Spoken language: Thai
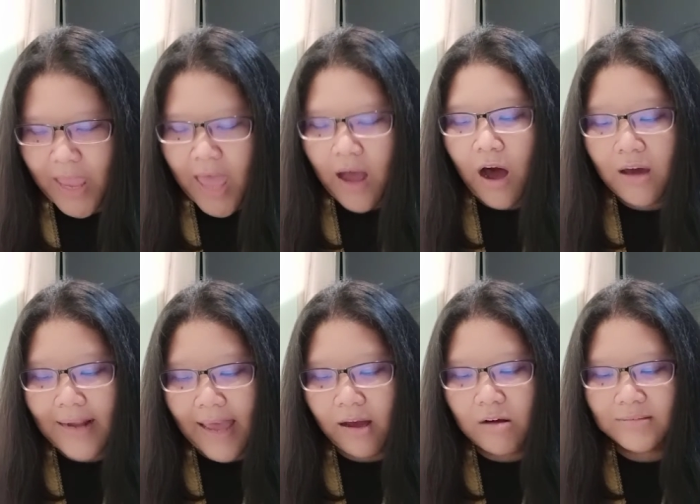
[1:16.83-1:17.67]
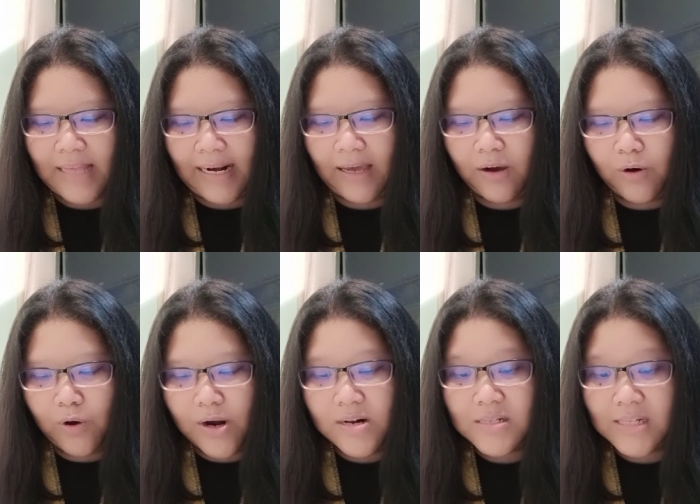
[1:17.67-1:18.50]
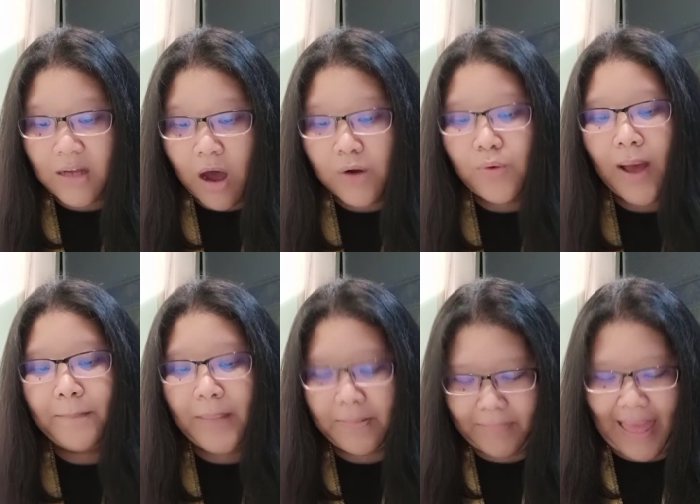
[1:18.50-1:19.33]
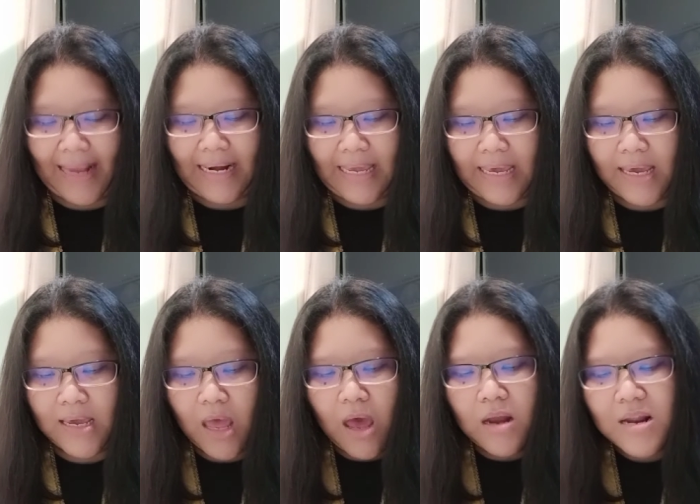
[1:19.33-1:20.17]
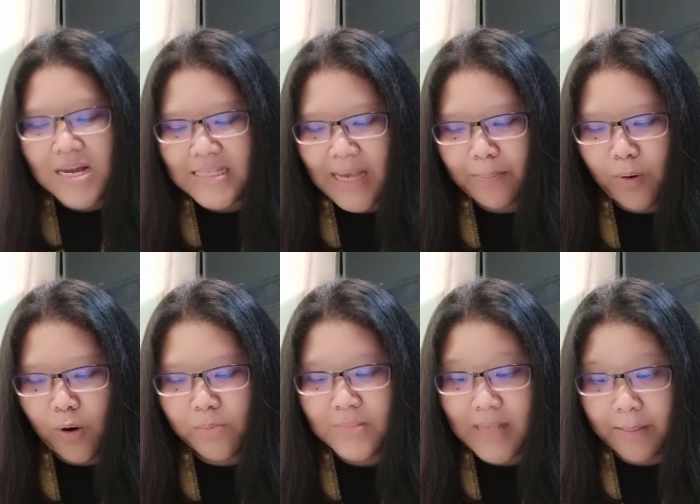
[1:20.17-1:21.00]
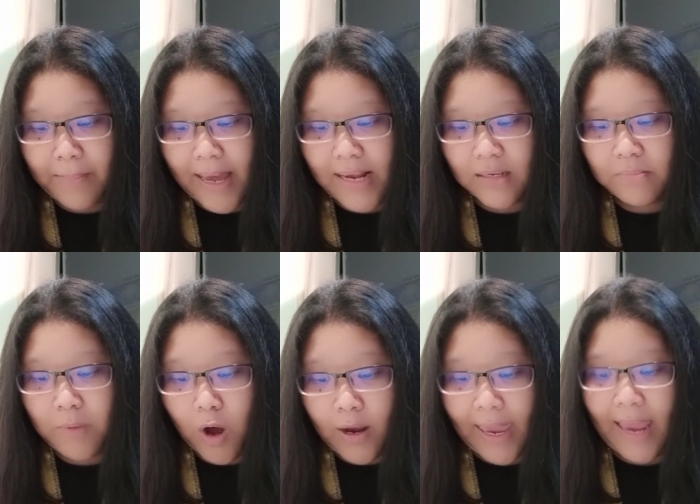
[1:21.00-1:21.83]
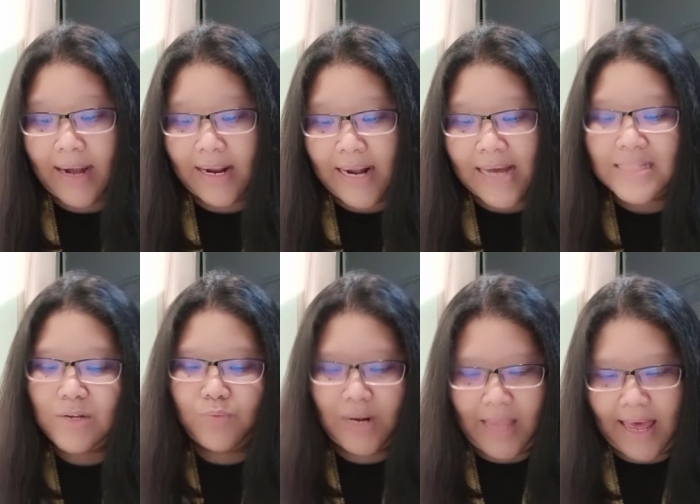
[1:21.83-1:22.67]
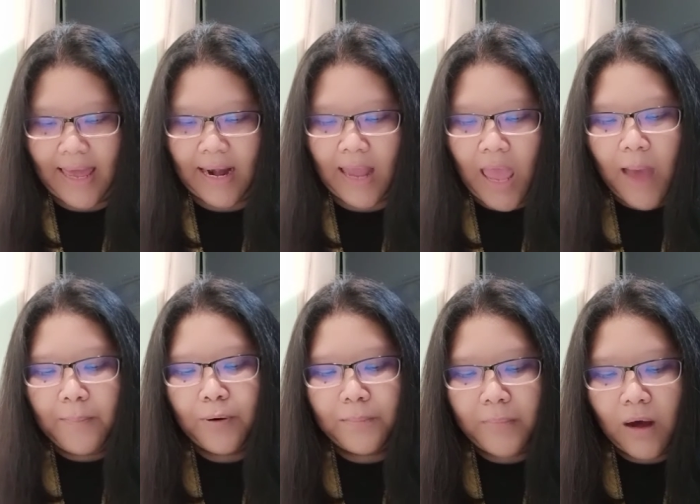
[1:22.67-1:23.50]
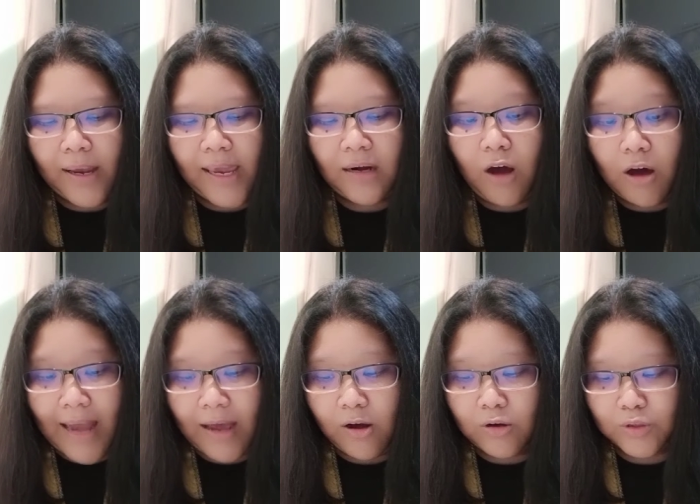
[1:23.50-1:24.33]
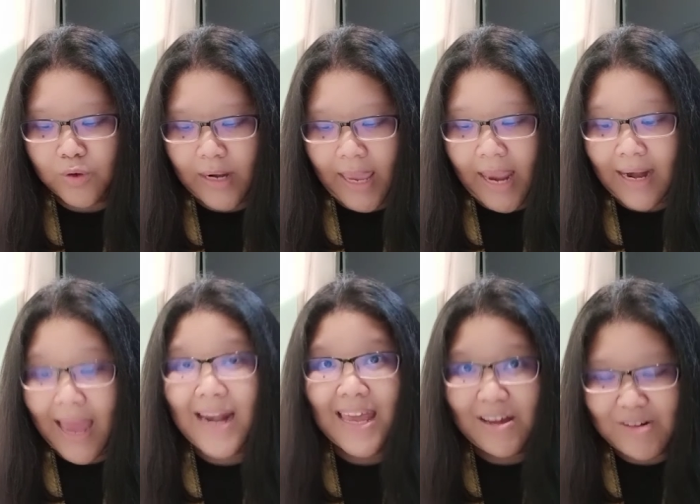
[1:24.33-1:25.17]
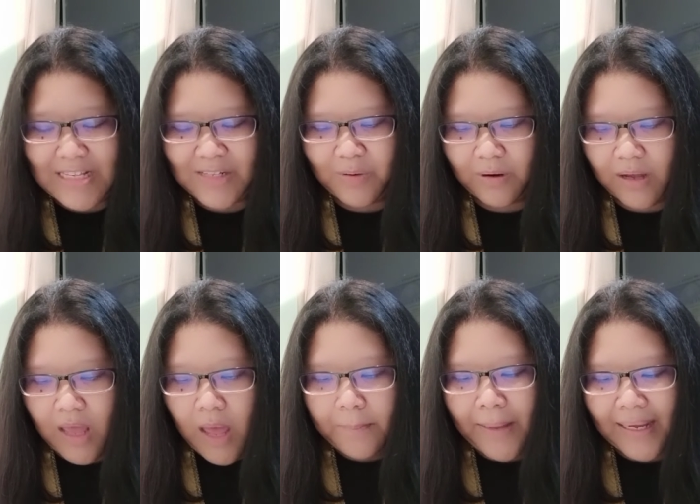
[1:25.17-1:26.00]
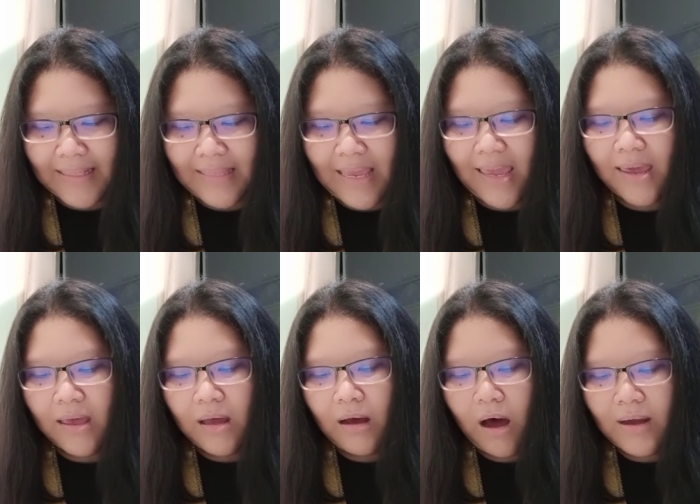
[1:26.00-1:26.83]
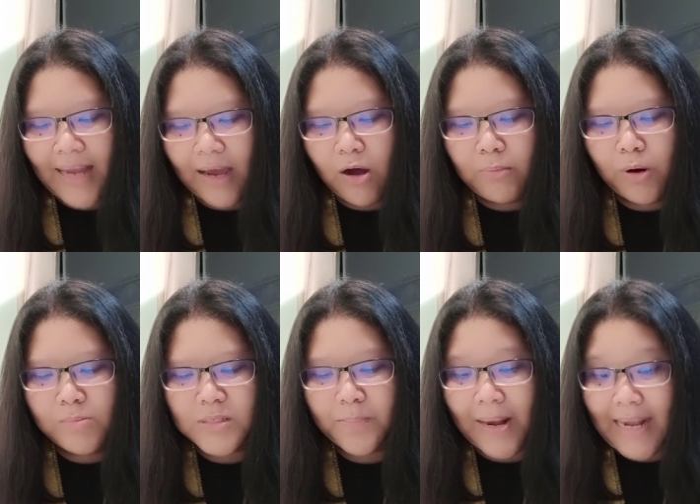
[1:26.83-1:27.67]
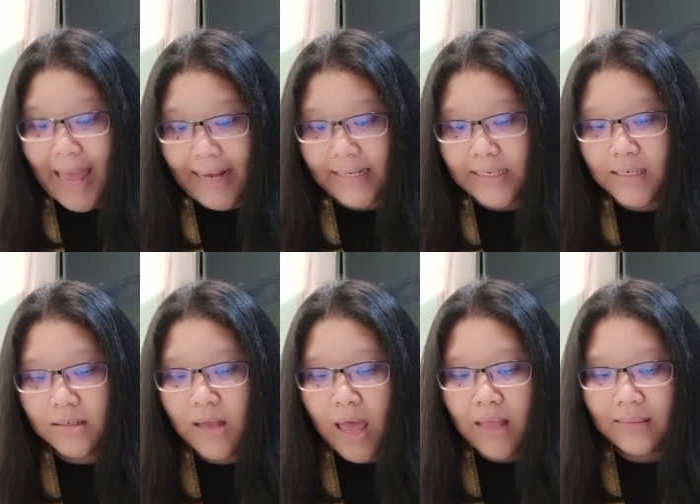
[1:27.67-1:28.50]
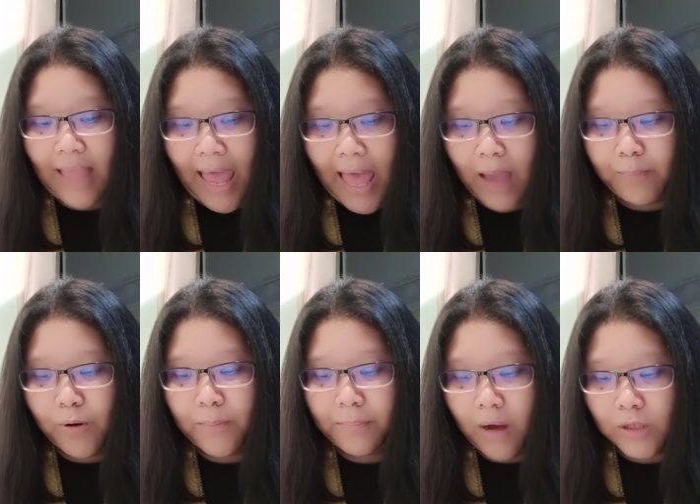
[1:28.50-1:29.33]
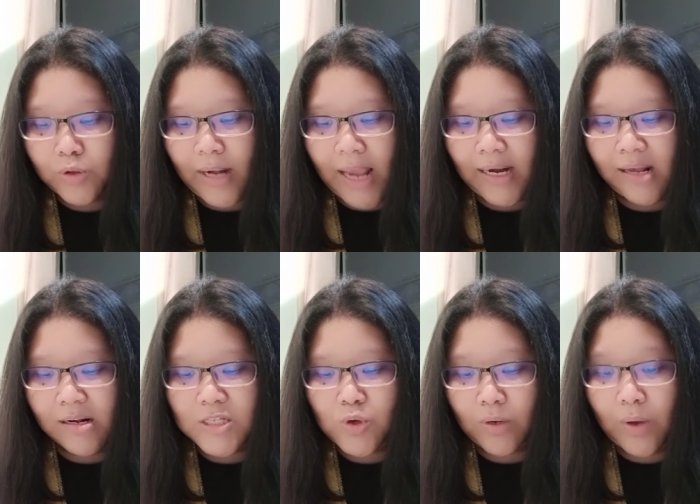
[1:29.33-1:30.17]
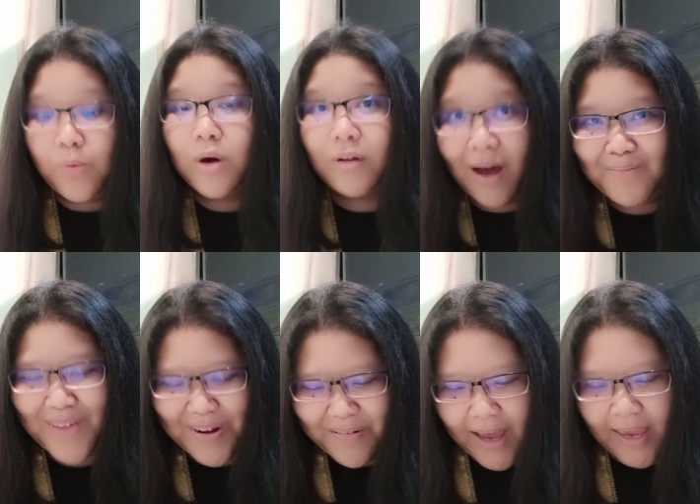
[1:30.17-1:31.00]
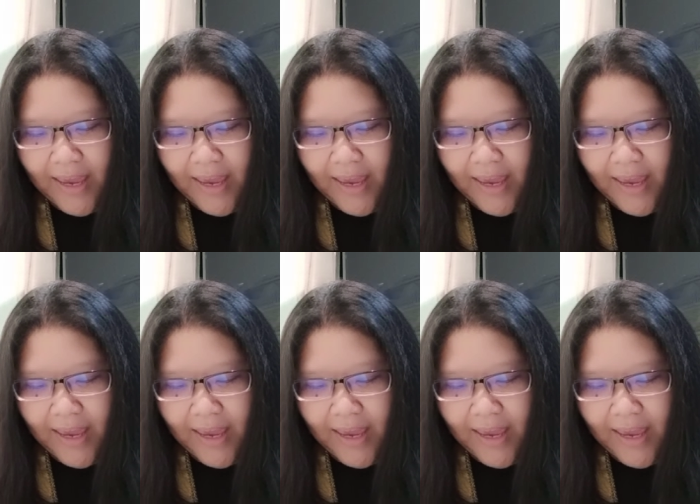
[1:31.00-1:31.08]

ออร่าของแต่ละคนสะท้อนความเปลี่ยนแปลงนี้ เนื่องจากผมสามารถมองเห็นในทางจิตวิญญาณ ผมมองเห็นออร่าของตนเองได้ในกระจก ปกติออร่าของผมจะเป็นอย่างหนึ่งแต่หากผมมองตนเองในกระจกแล้วหัวเราะไปด้วย